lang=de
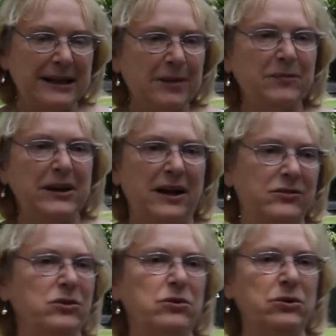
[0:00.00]
Themen, die
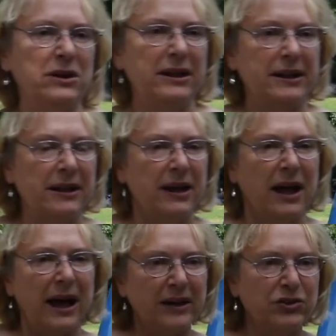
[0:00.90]
also Jugendliche
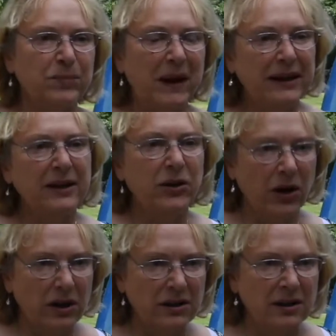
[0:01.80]
ansprechen
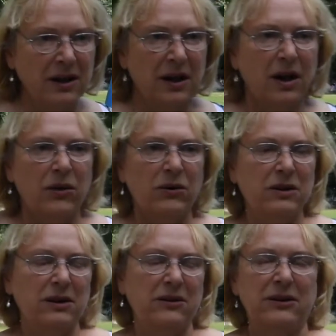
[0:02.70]
können
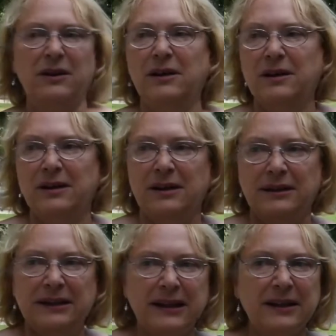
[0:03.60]
und äh,
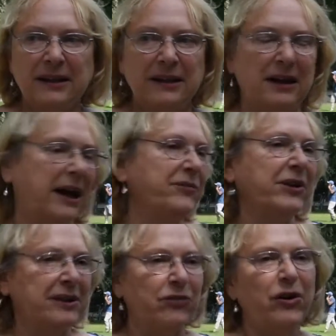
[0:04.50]
denen
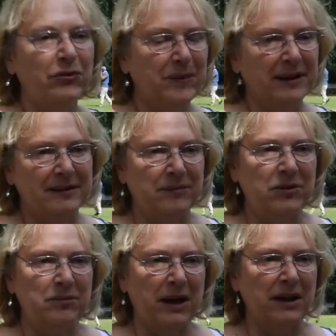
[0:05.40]
einfach darauf aufmerksam
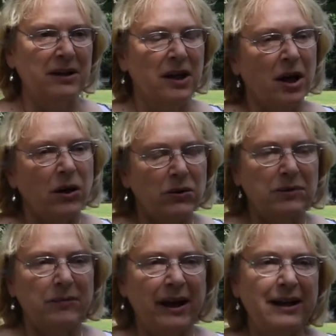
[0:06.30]
zu machen.
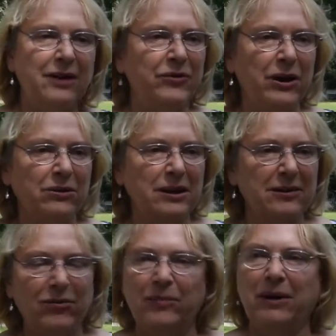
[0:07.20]
Und meine Erfahrung
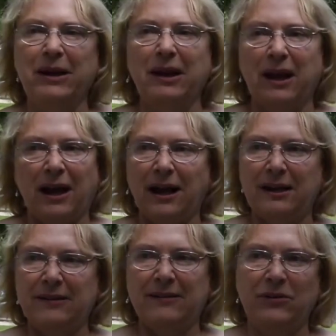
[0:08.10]
ist, wenn man
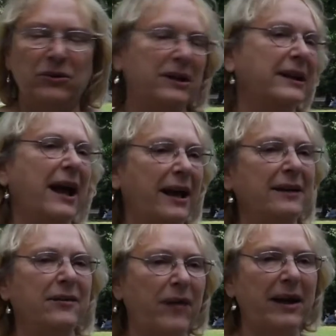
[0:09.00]
als Jugendliche
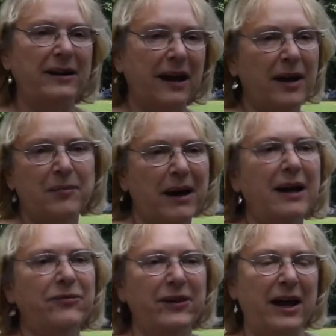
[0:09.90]
ein, zwei,
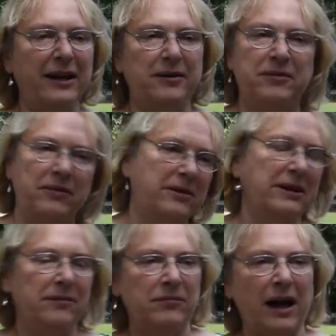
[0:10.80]
dreimal vielleicht
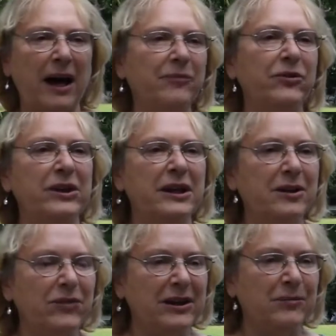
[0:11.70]
im Rahmen von
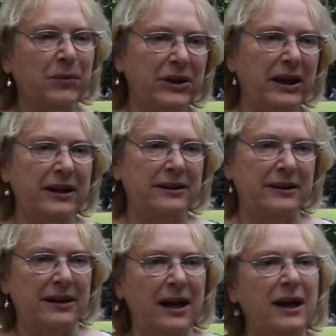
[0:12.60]
irgendwelchen
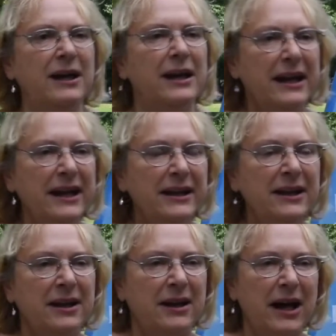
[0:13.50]
Projekten ja,
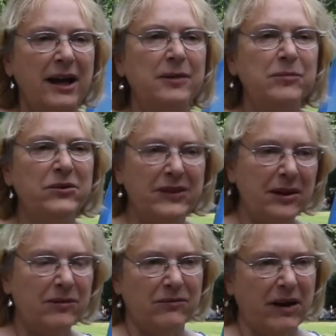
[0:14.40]
in einem
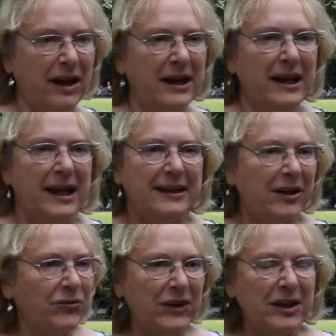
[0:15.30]
Museum war,
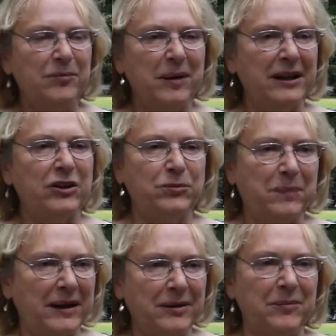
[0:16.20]
dann findet man das
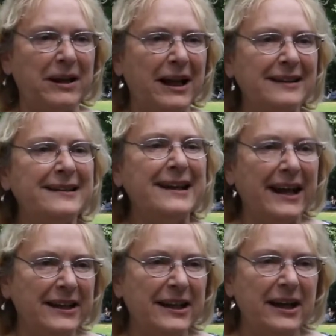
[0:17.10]
spannend. Man hat es
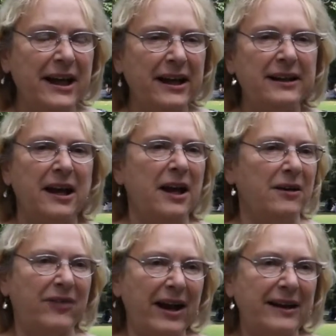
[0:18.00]
kennengelernt,
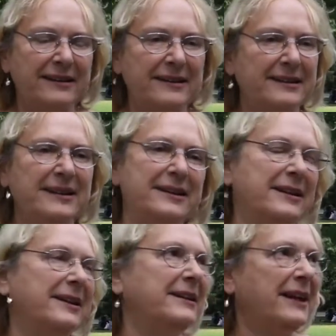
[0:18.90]
weiß, das ist
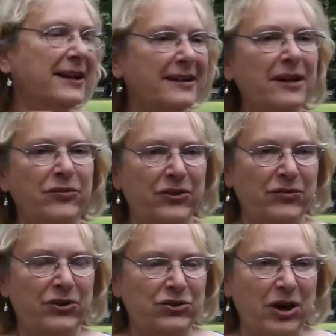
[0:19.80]
jenseits von
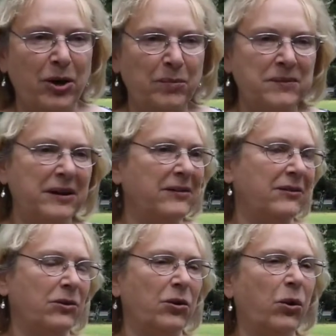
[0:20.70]
verstaubt, das
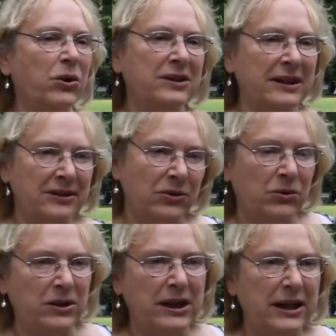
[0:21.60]
ist
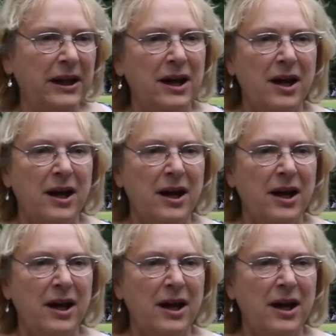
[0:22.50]
Hochtechnologie,